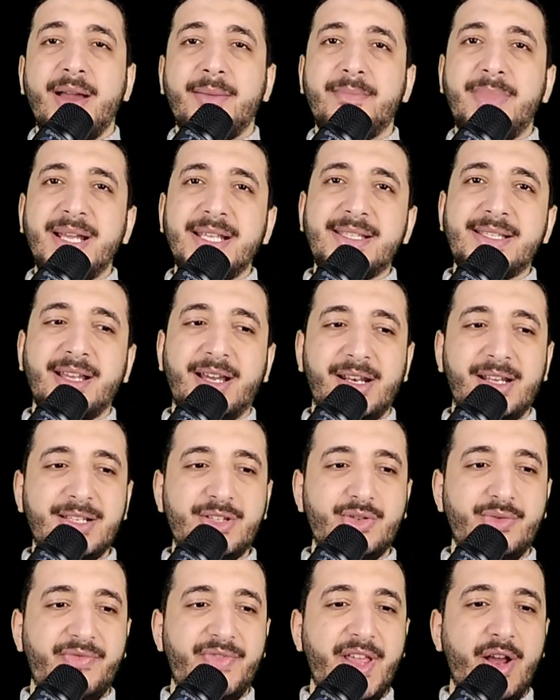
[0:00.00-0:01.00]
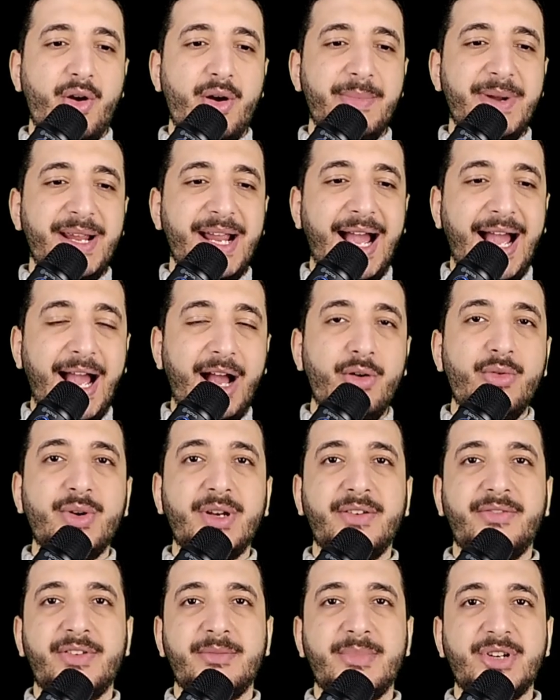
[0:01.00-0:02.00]
بس خلاص شفناه هو
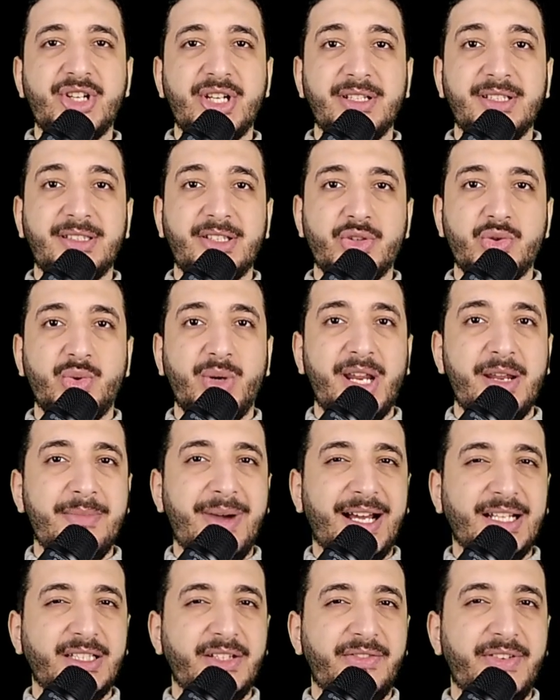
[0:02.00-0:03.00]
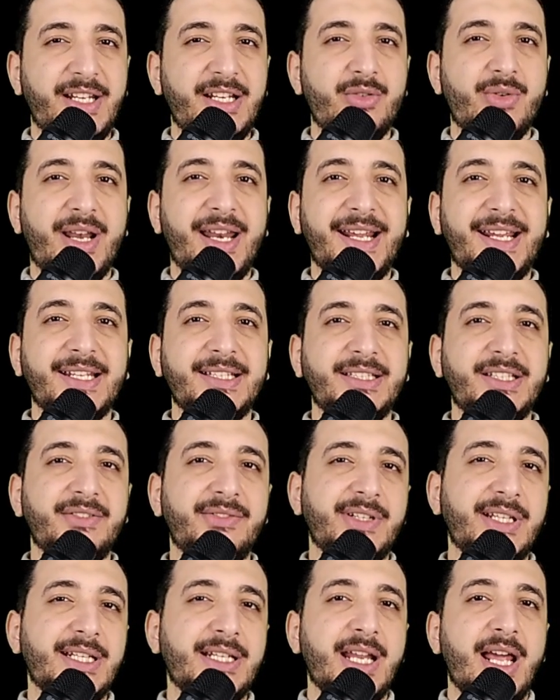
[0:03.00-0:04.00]
بيحاول في المشهد التشويقي مع ديفين ولكن
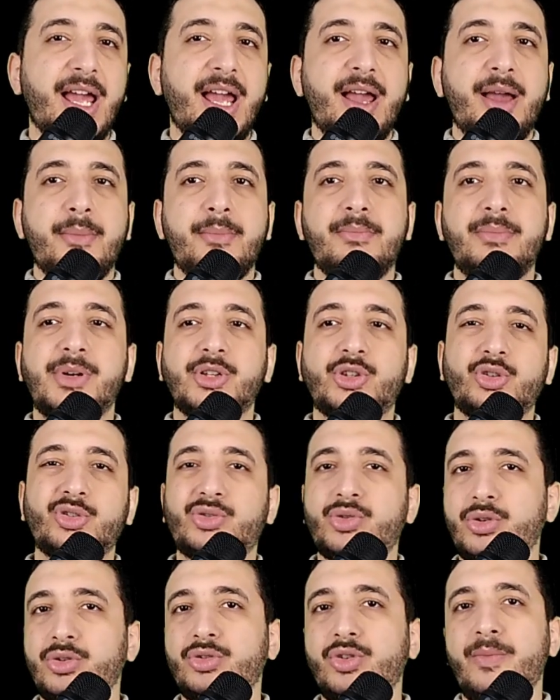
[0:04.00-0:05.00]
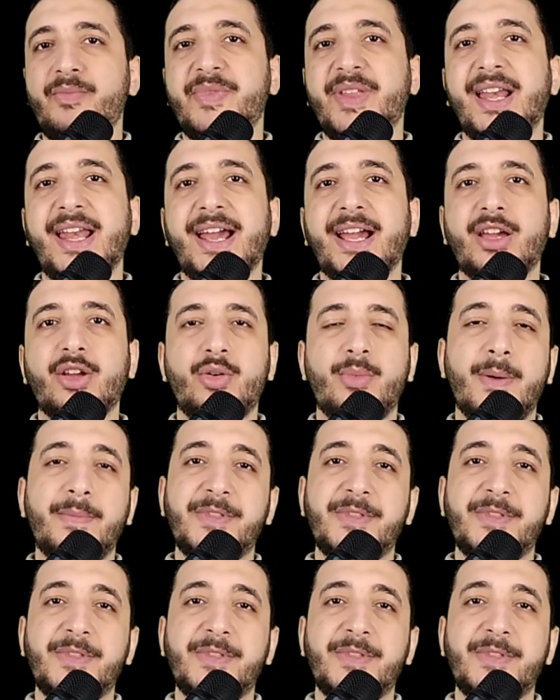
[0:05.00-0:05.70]
ديفين بتطرده من الاخر وما